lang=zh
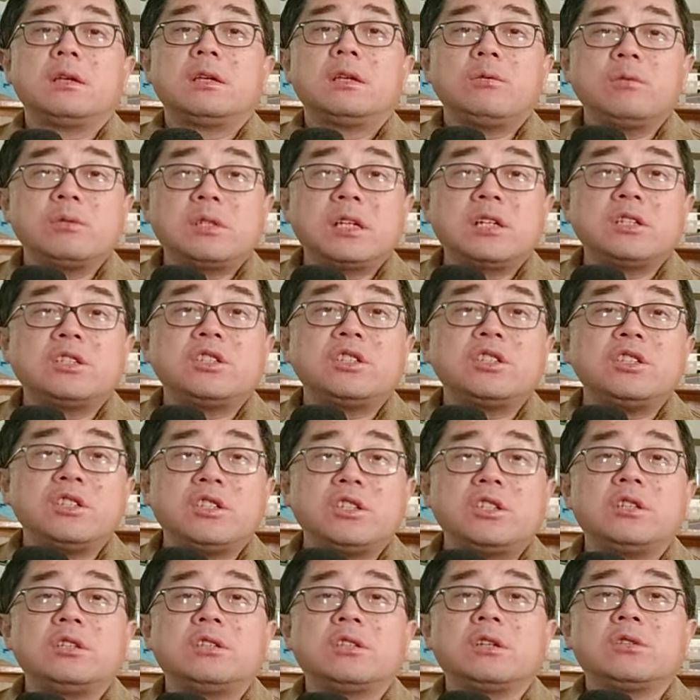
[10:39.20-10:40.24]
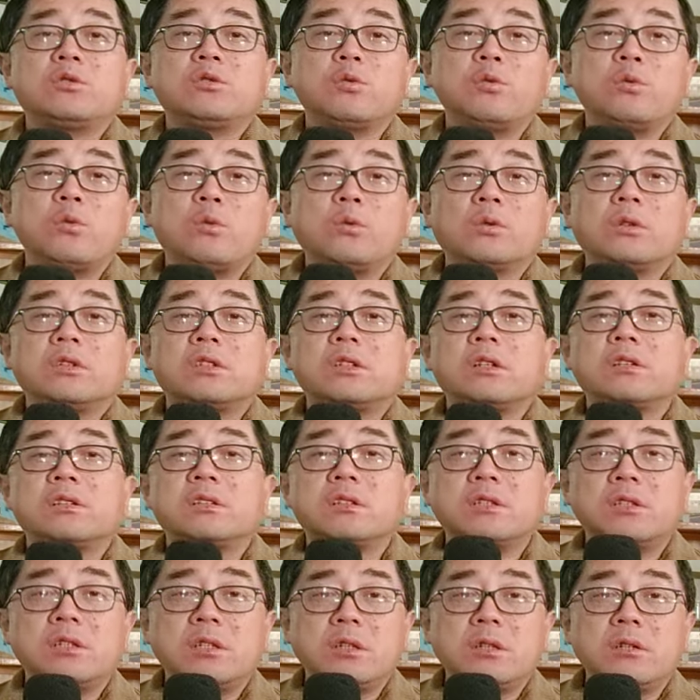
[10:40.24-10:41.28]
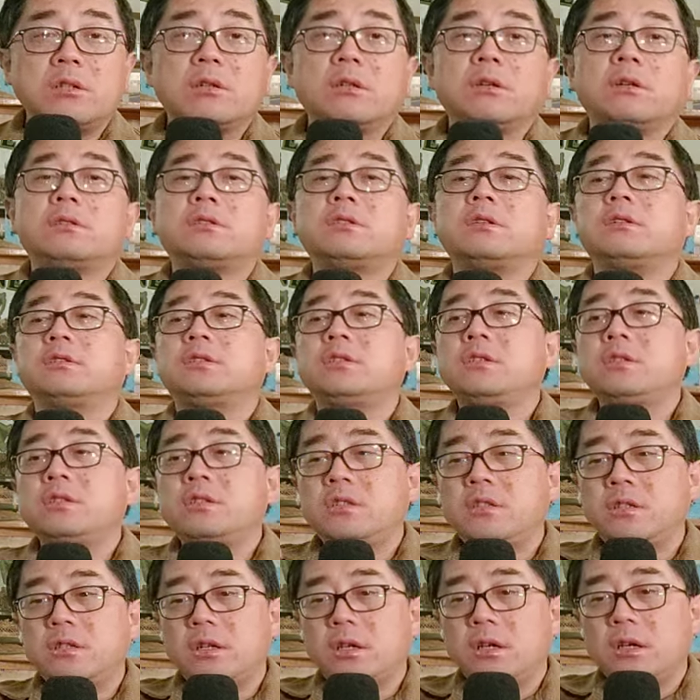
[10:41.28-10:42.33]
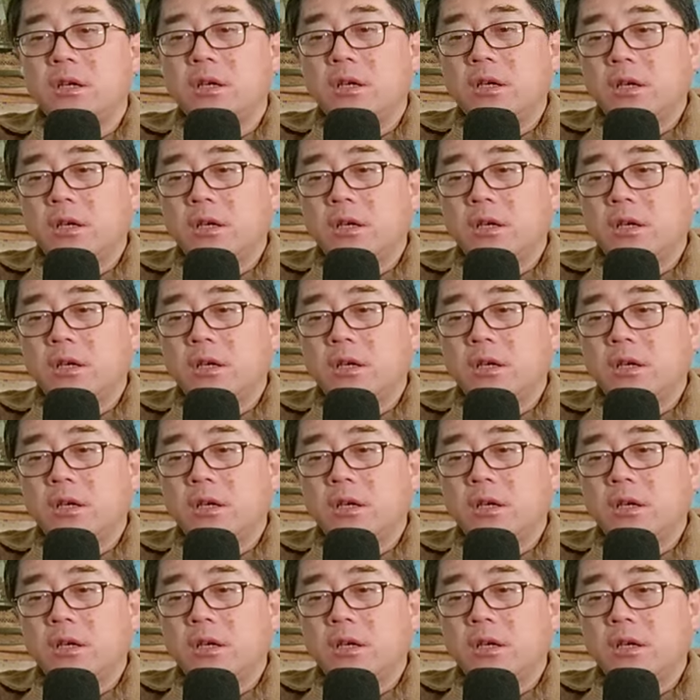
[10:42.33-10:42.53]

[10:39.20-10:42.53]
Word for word: 因为这个机器，这个中共的这个经呃这个经济